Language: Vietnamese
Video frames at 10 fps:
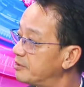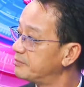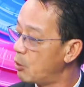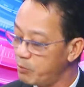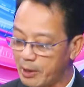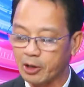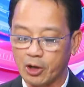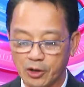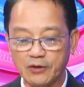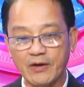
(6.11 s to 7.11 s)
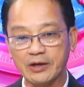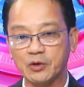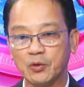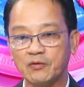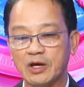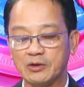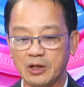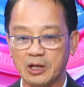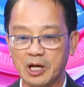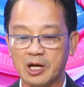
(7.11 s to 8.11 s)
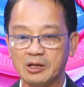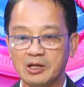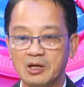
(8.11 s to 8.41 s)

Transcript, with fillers: À, ông Parker như vậy ừ. thưa quý vị thì à,